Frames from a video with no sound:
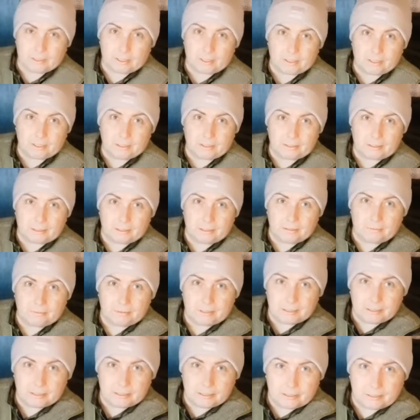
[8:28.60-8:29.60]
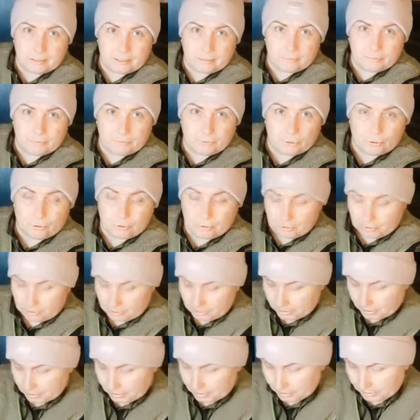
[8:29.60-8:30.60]
вот видите, какая корневая система. Все.
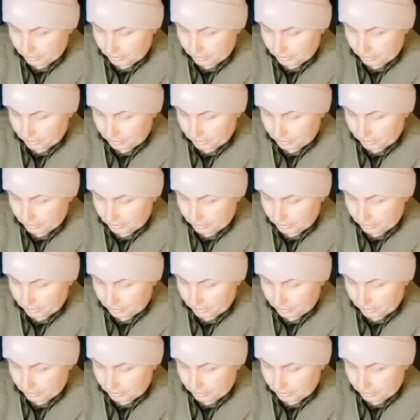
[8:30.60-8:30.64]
